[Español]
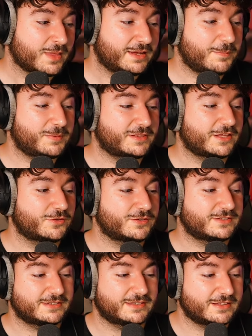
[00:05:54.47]
repitiendo
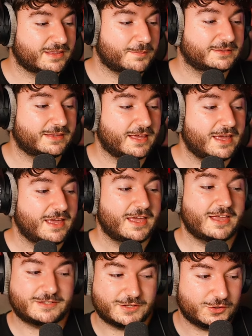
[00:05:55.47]
insistentemente,
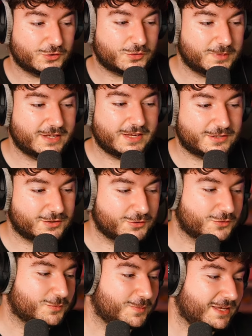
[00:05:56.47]
excuse me,
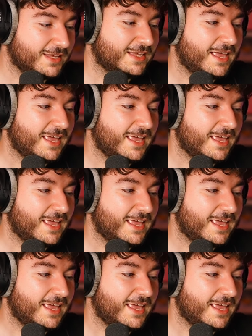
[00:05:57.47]
excuse me,